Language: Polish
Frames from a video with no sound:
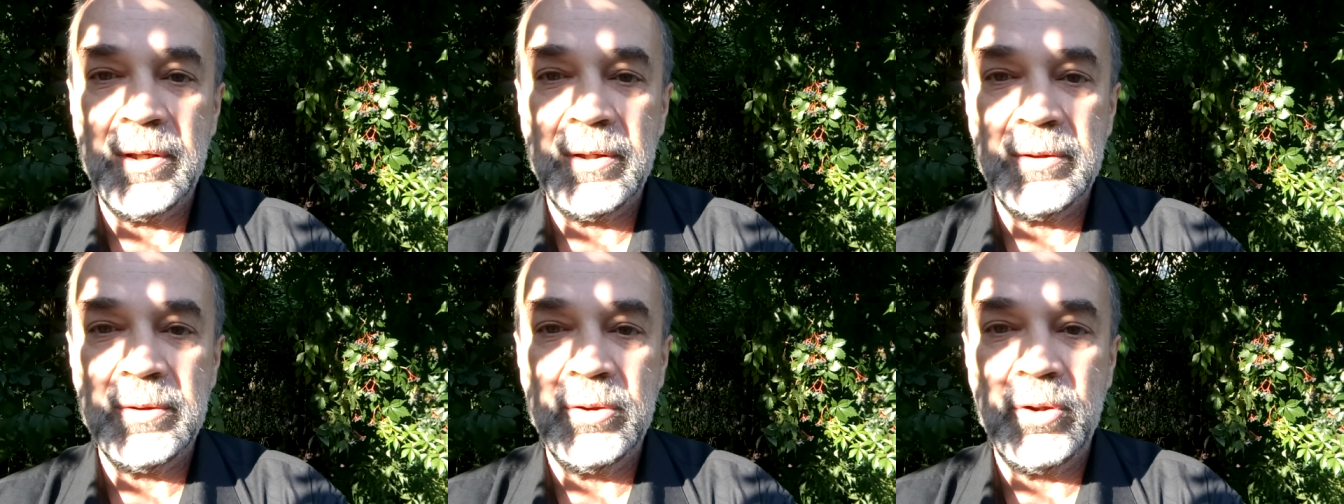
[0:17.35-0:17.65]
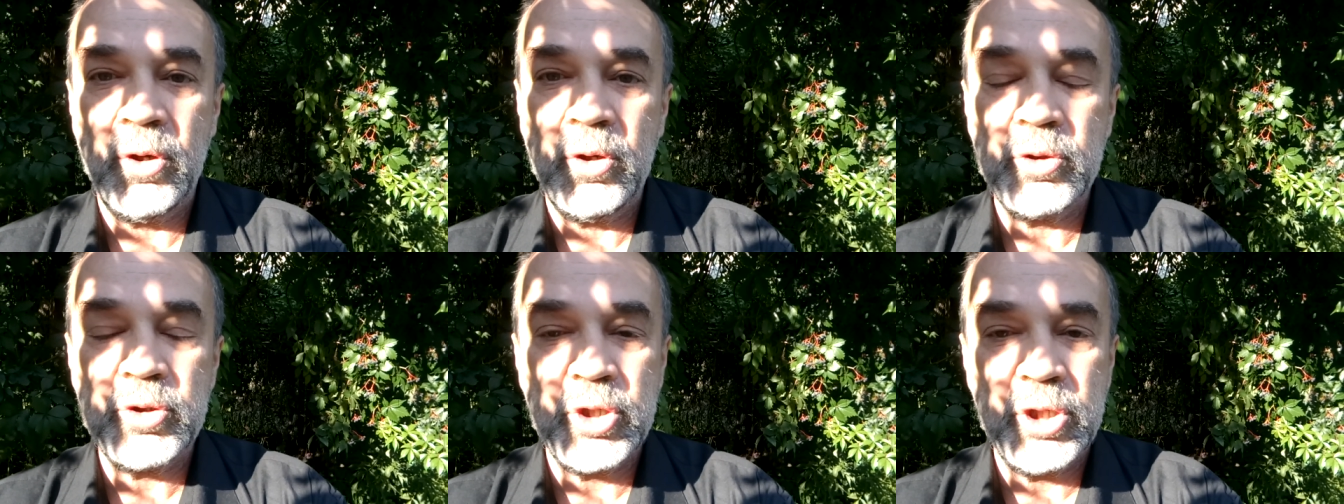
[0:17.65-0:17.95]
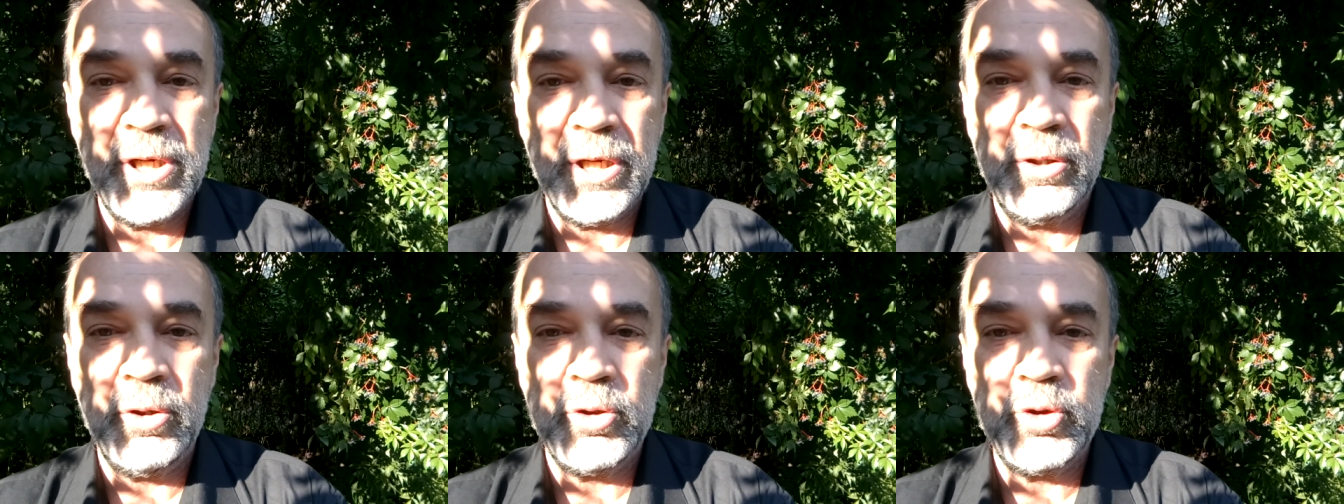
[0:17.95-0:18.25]
do
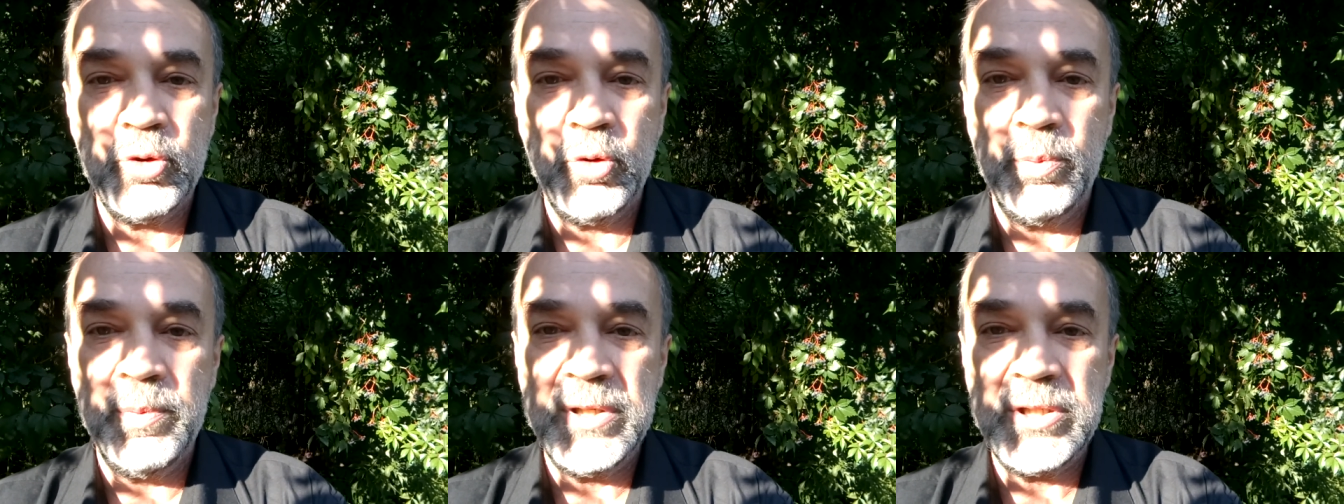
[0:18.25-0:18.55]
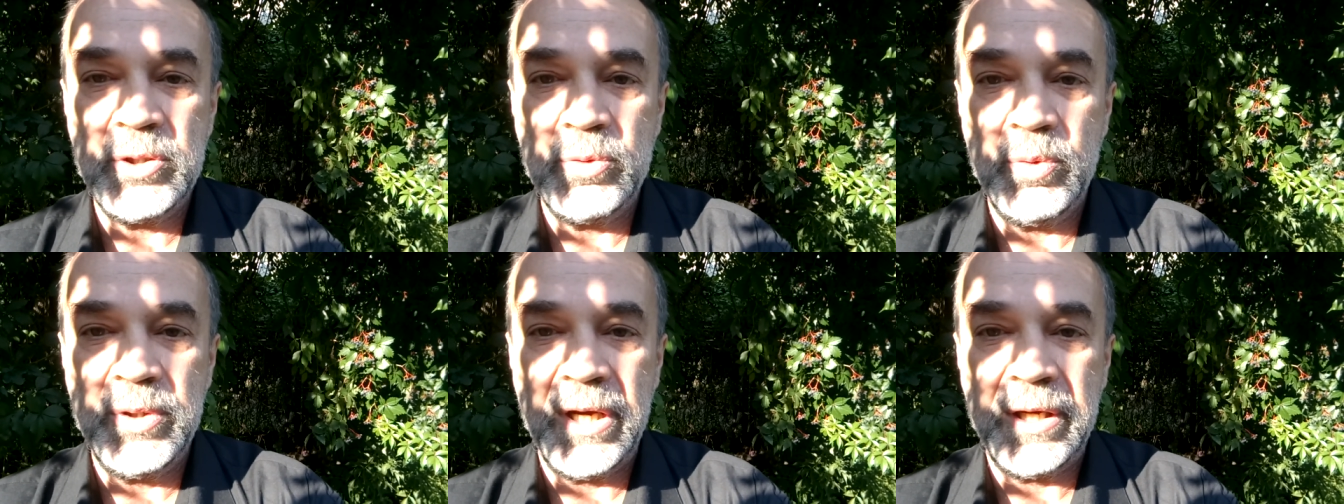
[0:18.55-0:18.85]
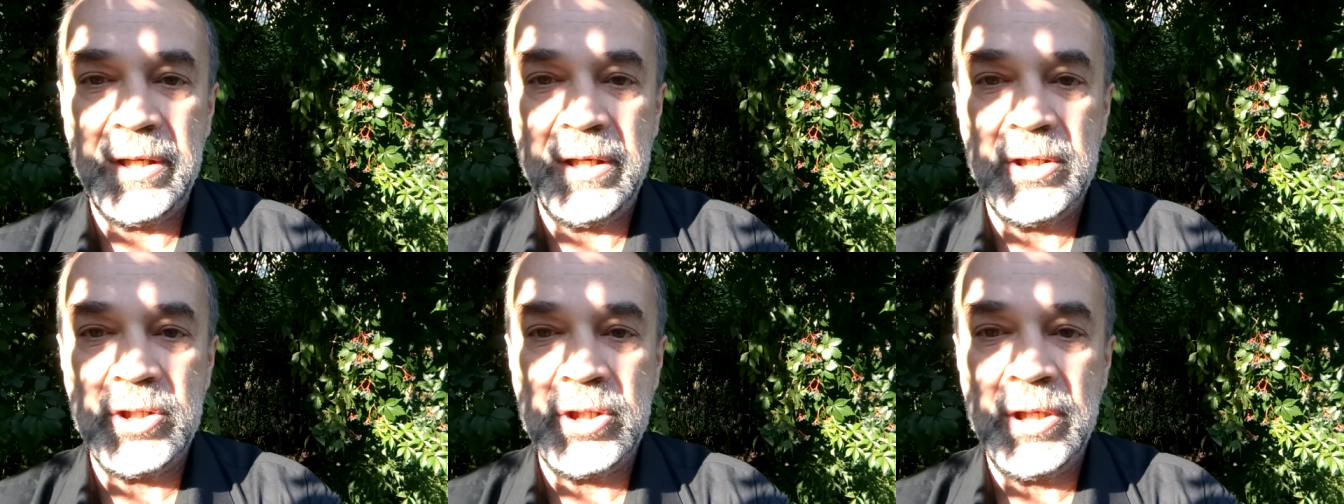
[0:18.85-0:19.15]
czyjegoś umysłu
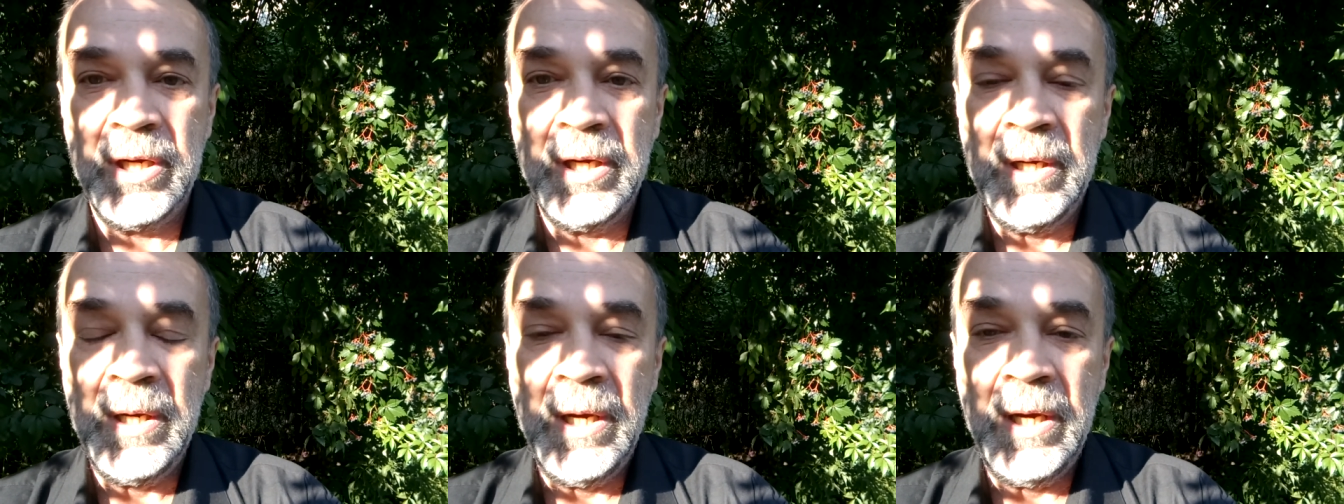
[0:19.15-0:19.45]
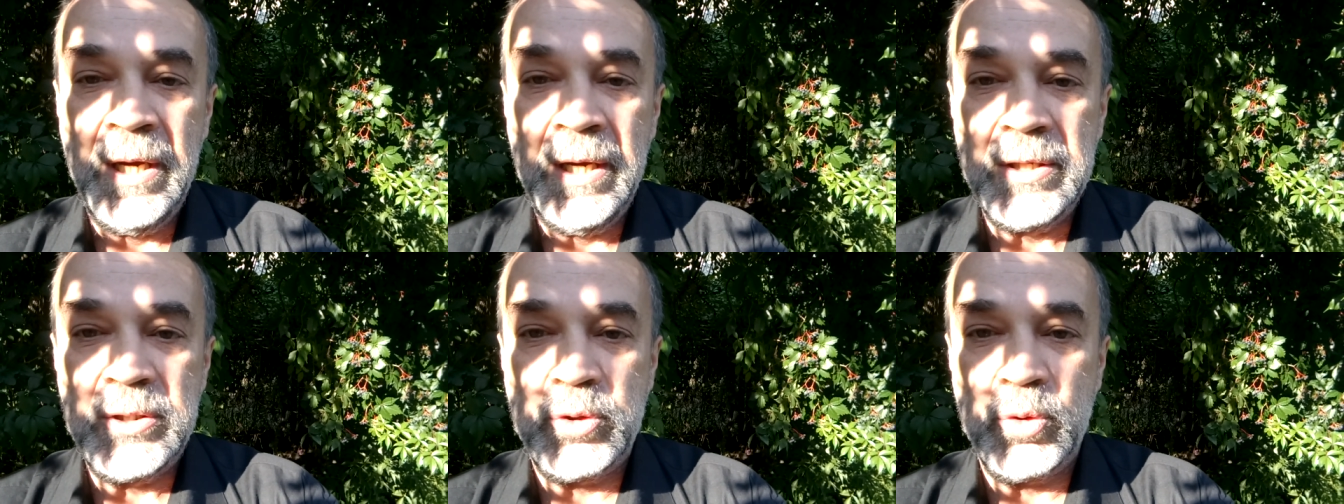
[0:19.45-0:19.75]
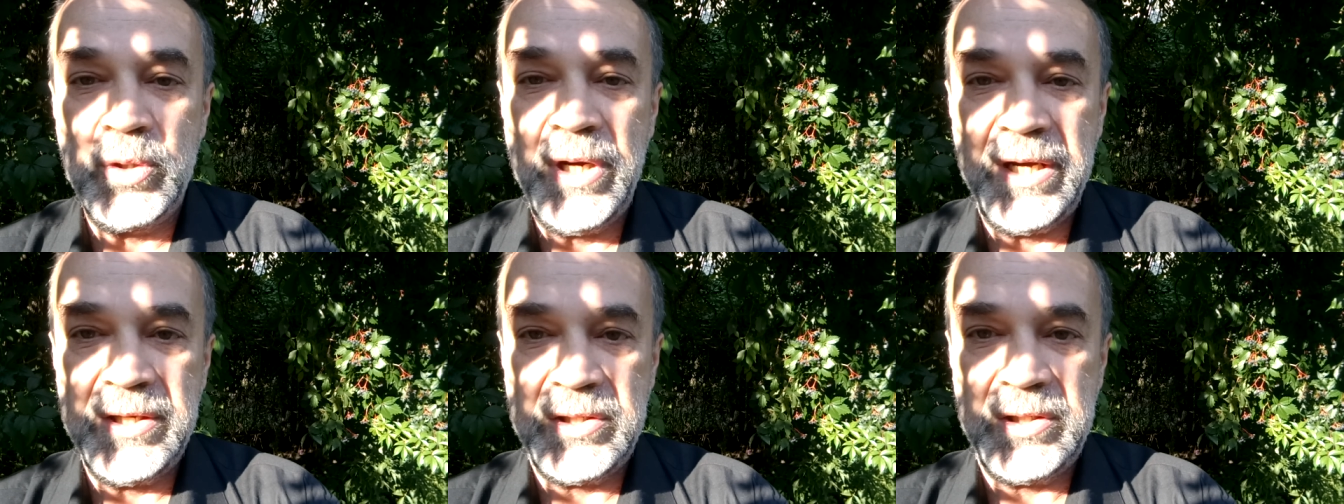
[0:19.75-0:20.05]
jakieś
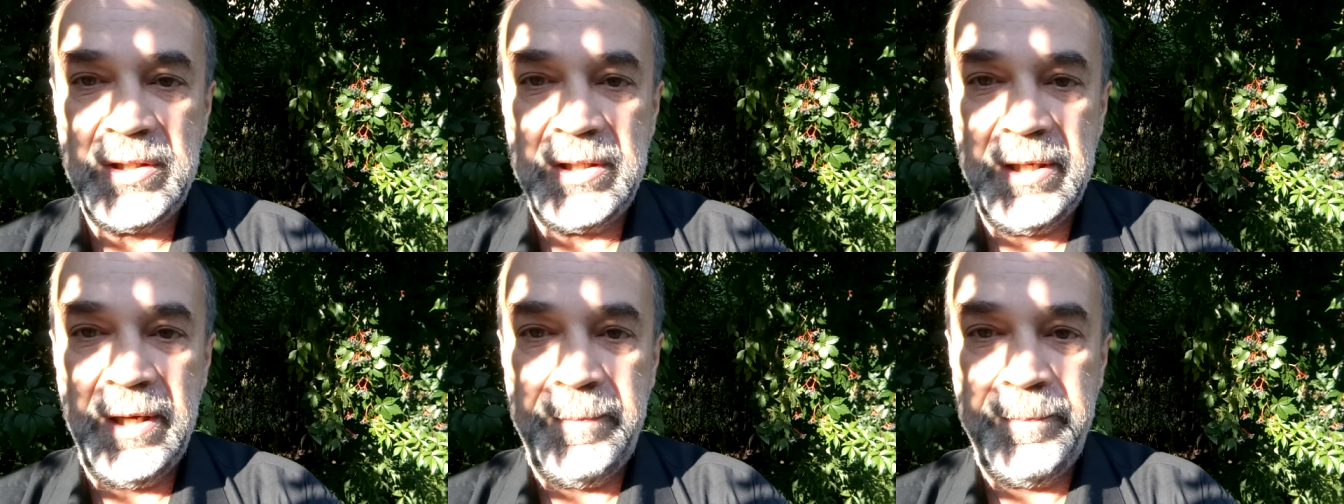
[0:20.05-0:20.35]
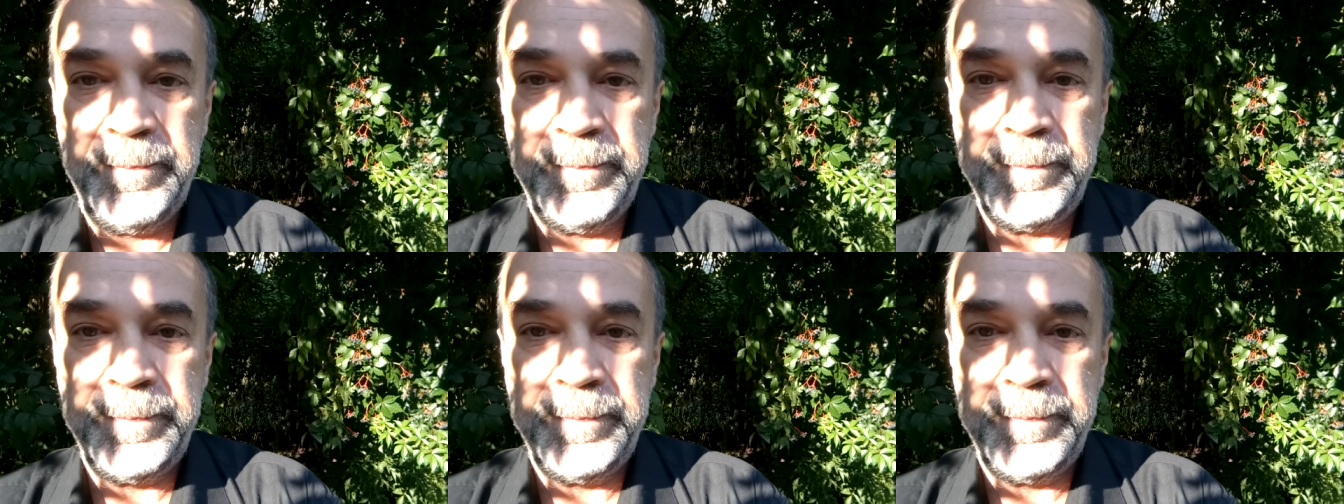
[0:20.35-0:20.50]
sugestie.